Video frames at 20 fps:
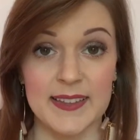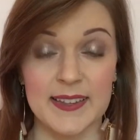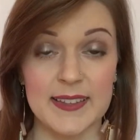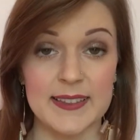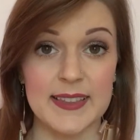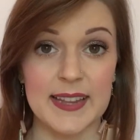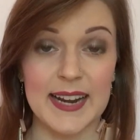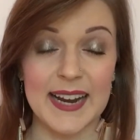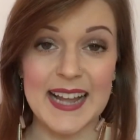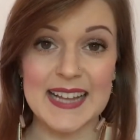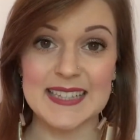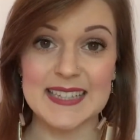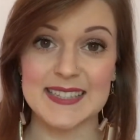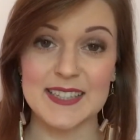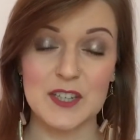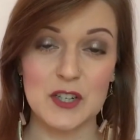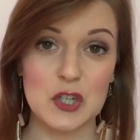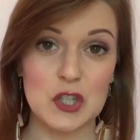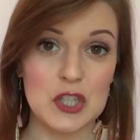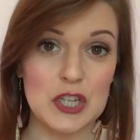Niente
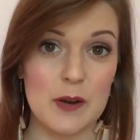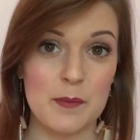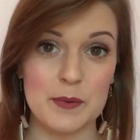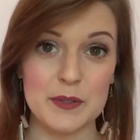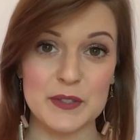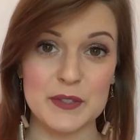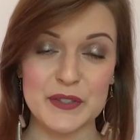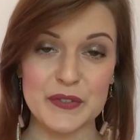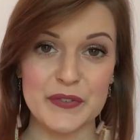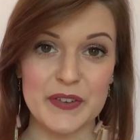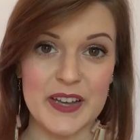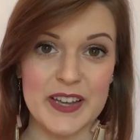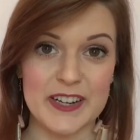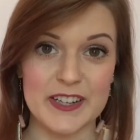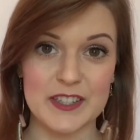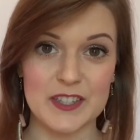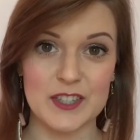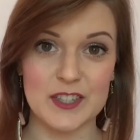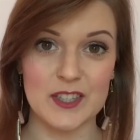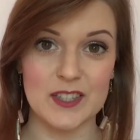ragazzi, non ce la posso fare
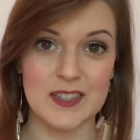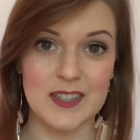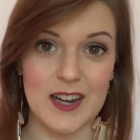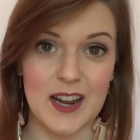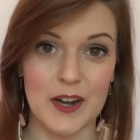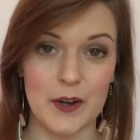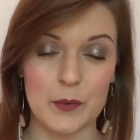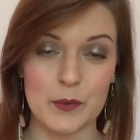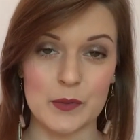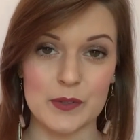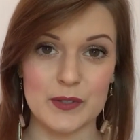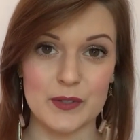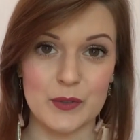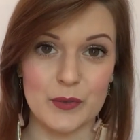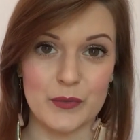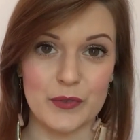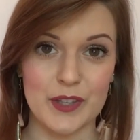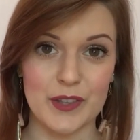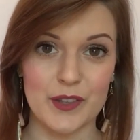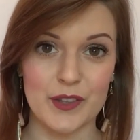a registrare
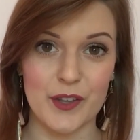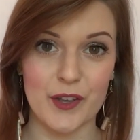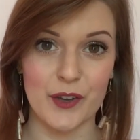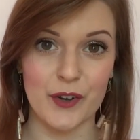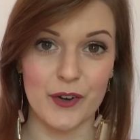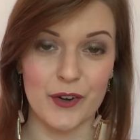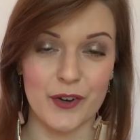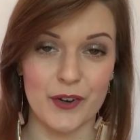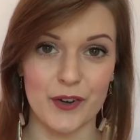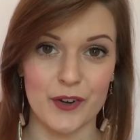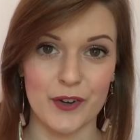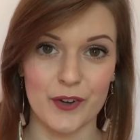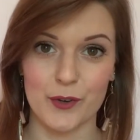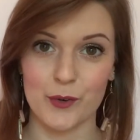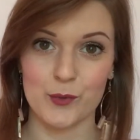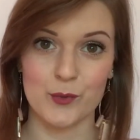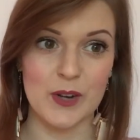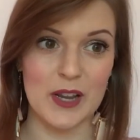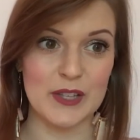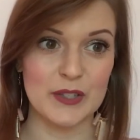questo
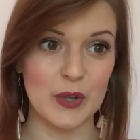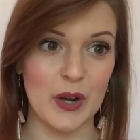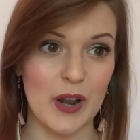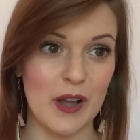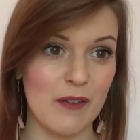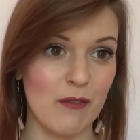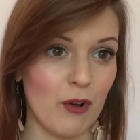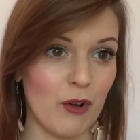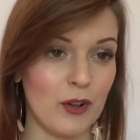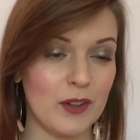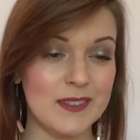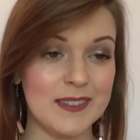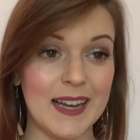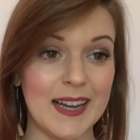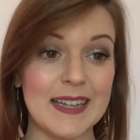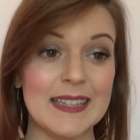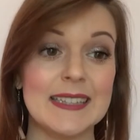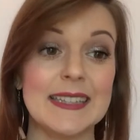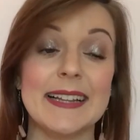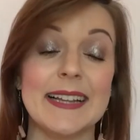video una sola
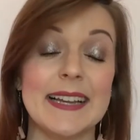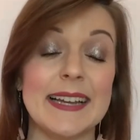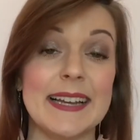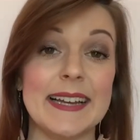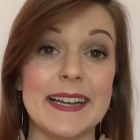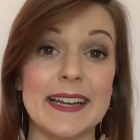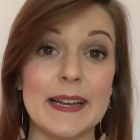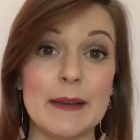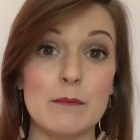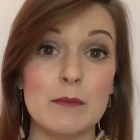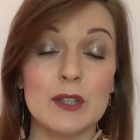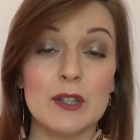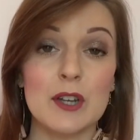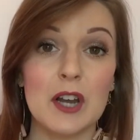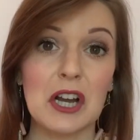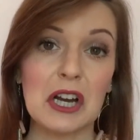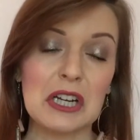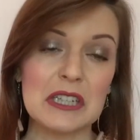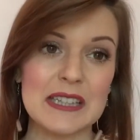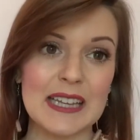volta. Eh, mi sono
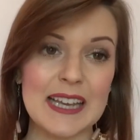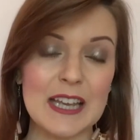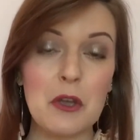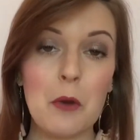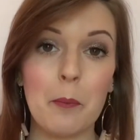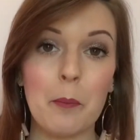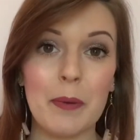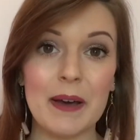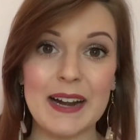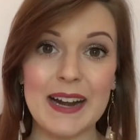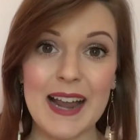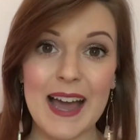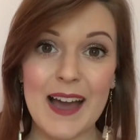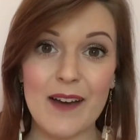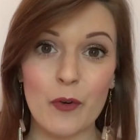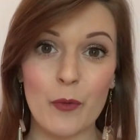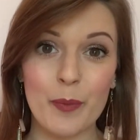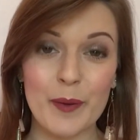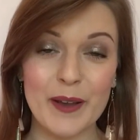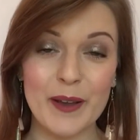accorta che io
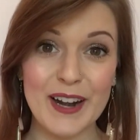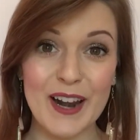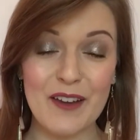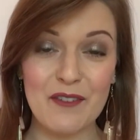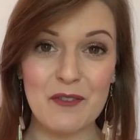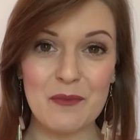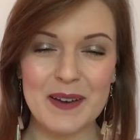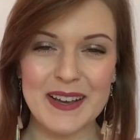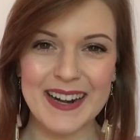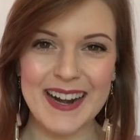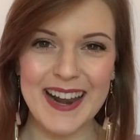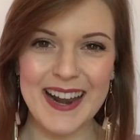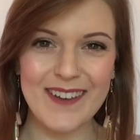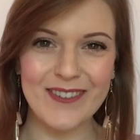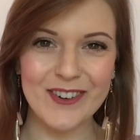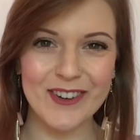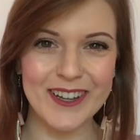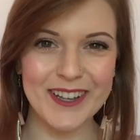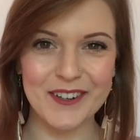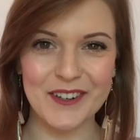parlavo, parlavo,
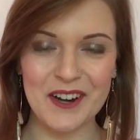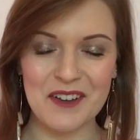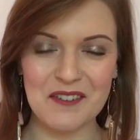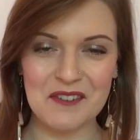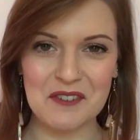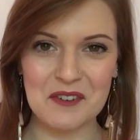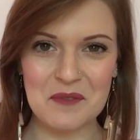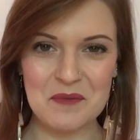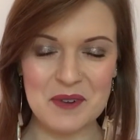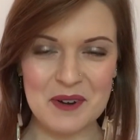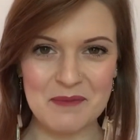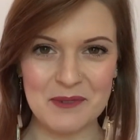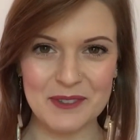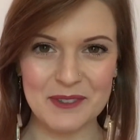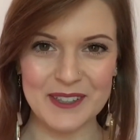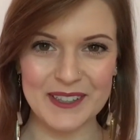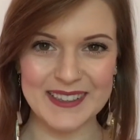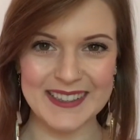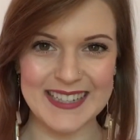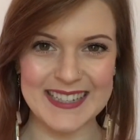parlavo e non avevo
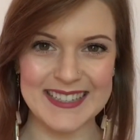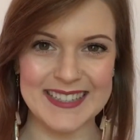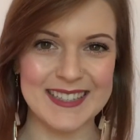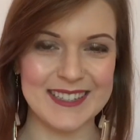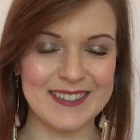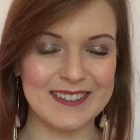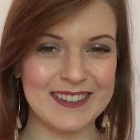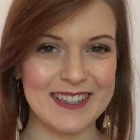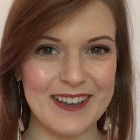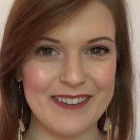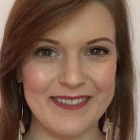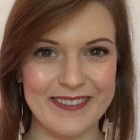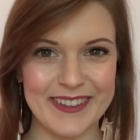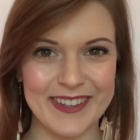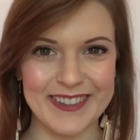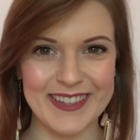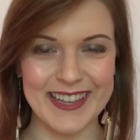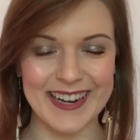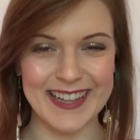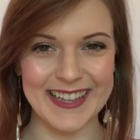premuto il tastino di
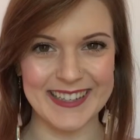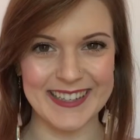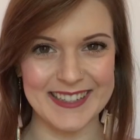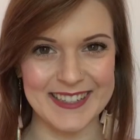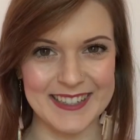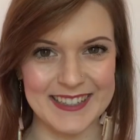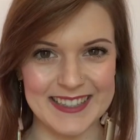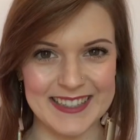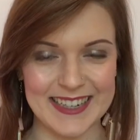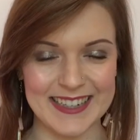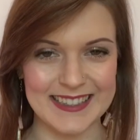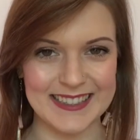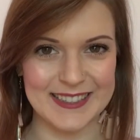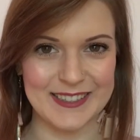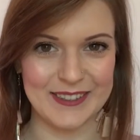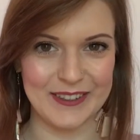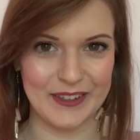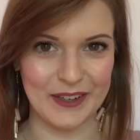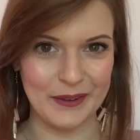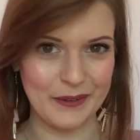avvio della
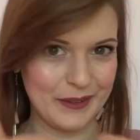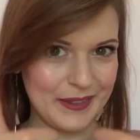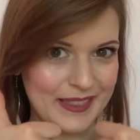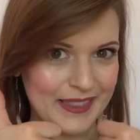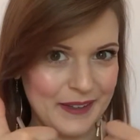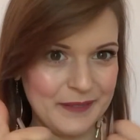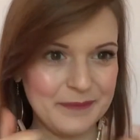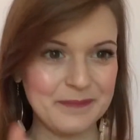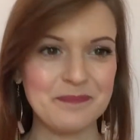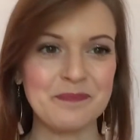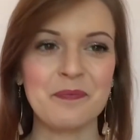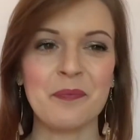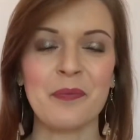registrazione, quindi